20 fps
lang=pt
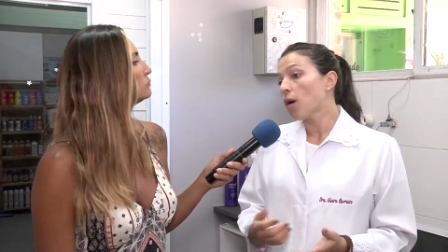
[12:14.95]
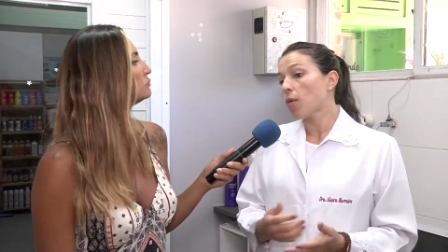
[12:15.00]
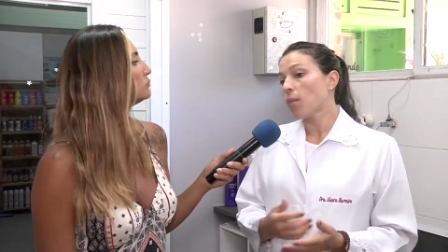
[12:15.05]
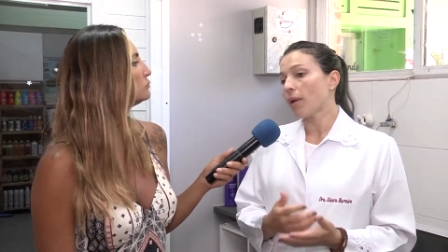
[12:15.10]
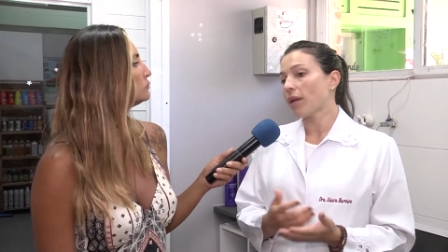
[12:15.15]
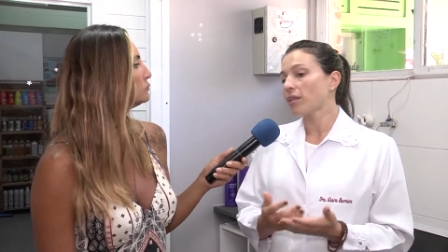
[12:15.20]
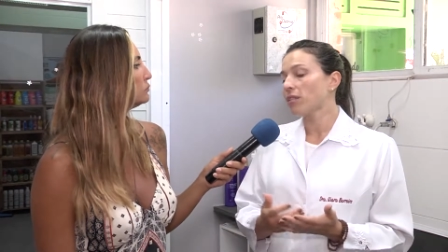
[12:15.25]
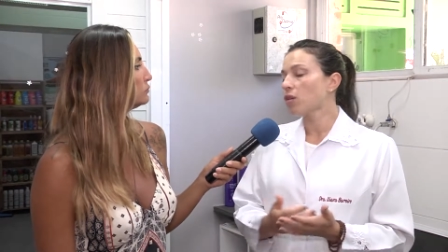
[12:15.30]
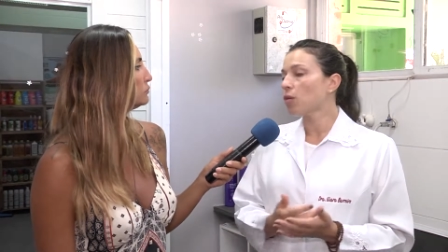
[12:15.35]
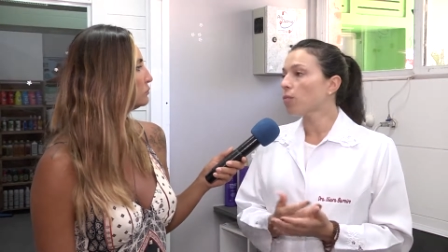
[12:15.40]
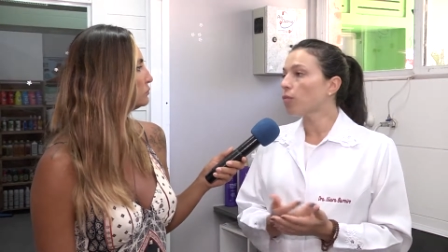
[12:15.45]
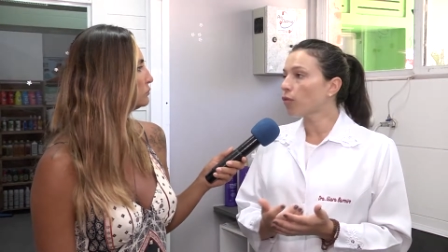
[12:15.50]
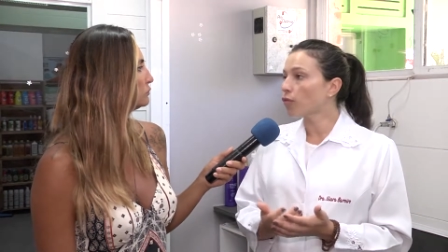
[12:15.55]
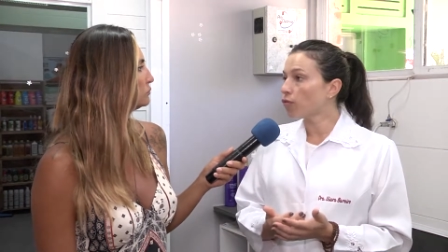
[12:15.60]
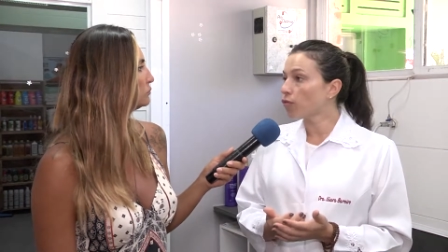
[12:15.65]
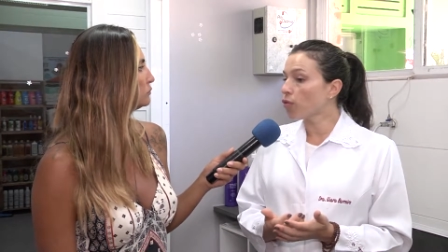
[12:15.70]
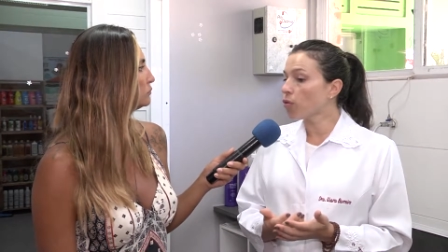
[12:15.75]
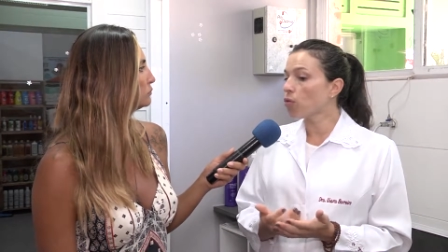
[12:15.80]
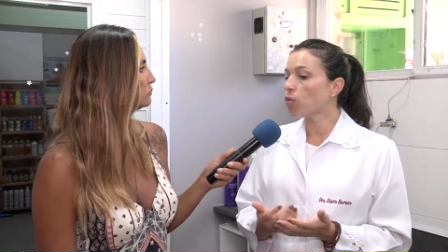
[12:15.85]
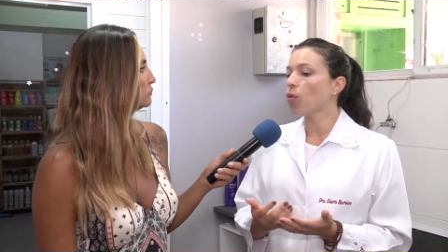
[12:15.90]
uma lesão por
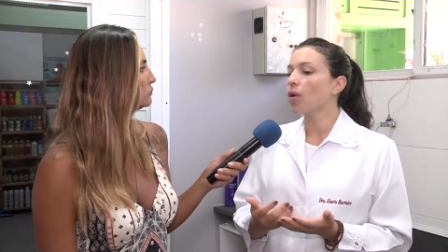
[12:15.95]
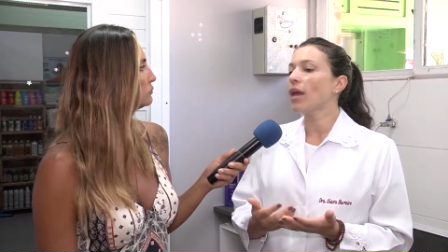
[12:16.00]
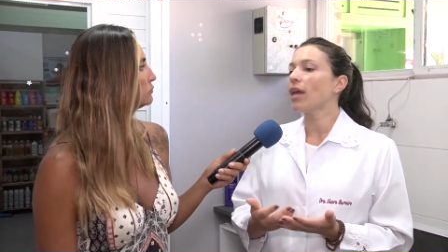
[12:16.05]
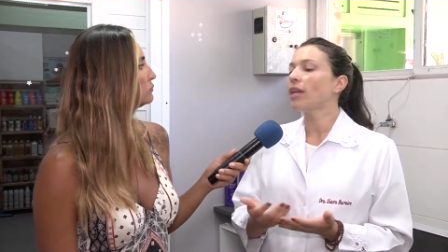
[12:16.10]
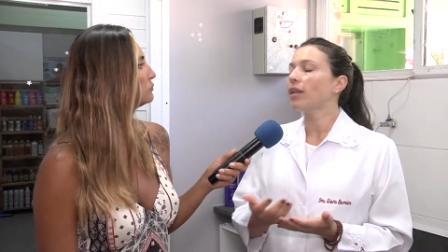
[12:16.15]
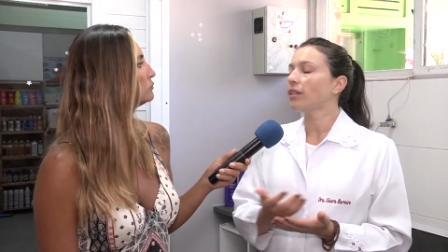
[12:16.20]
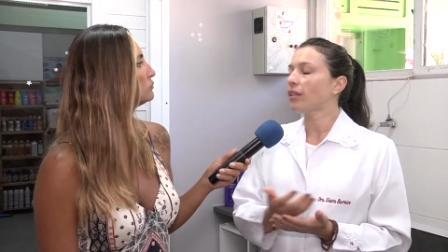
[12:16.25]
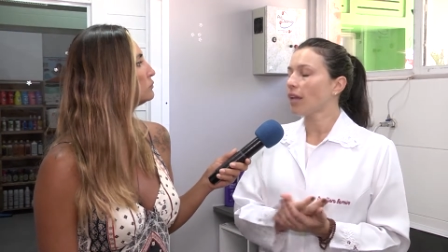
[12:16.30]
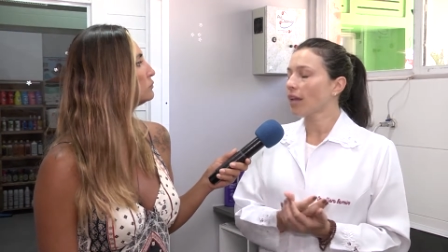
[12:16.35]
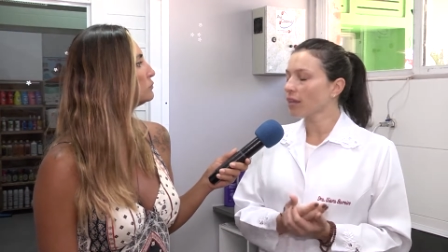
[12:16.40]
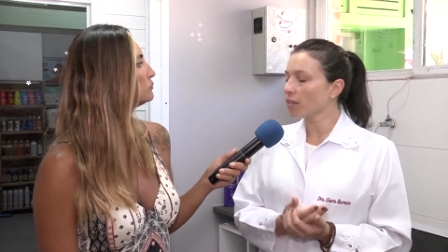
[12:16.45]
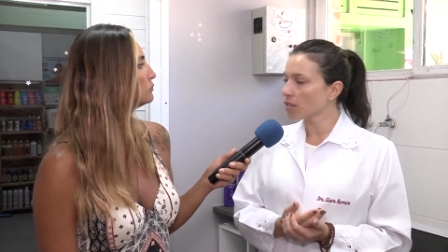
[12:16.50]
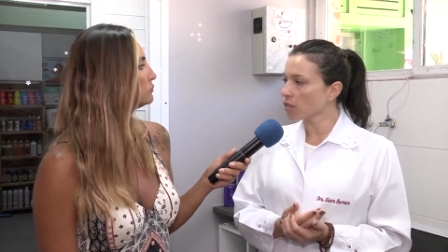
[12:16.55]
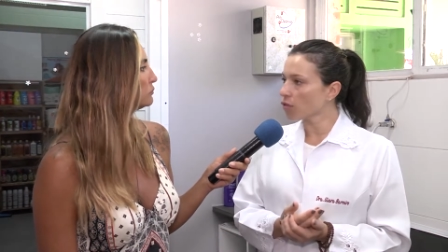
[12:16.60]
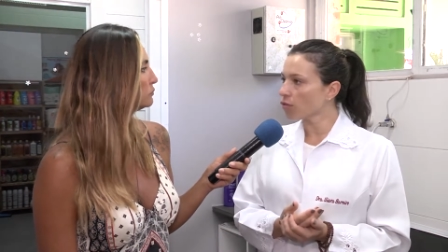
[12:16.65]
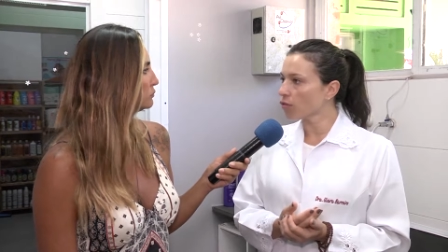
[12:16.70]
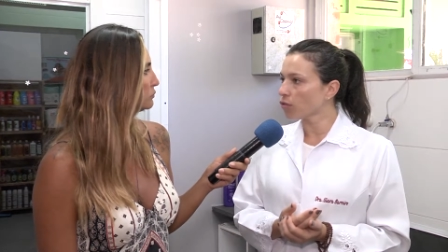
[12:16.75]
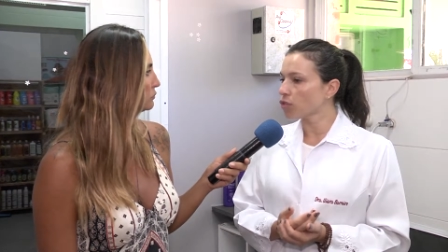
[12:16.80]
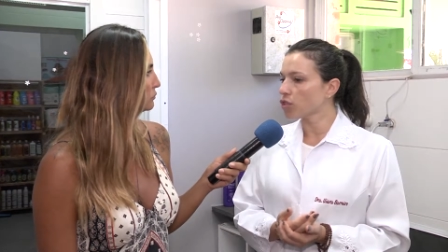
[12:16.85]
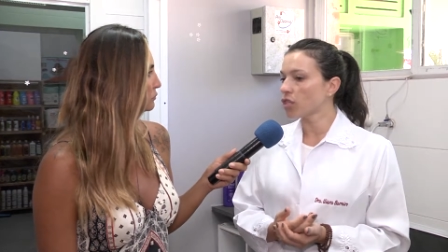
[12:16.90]
fungo, ele tem
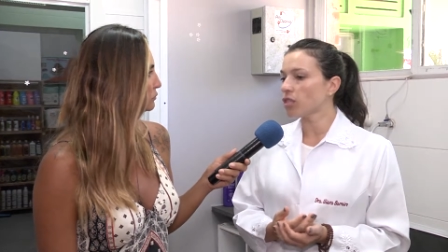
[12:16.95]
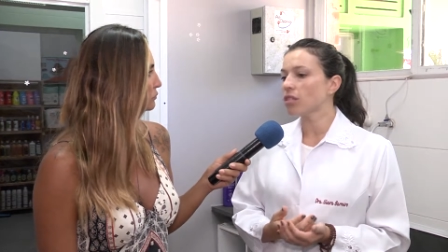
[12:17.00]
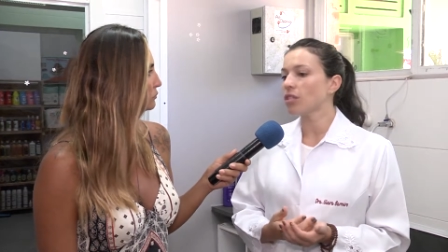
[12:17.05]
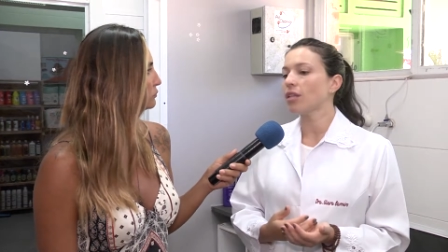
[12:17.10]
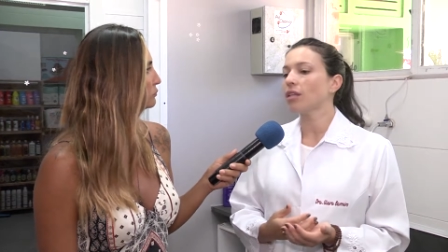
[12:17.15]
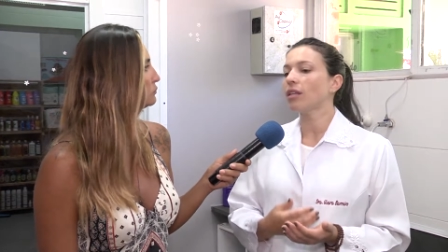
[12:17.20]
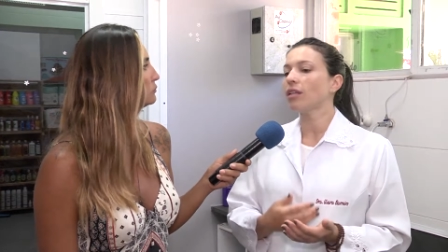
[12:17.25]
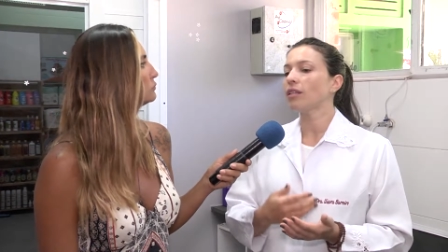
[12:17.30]
ação fungicida,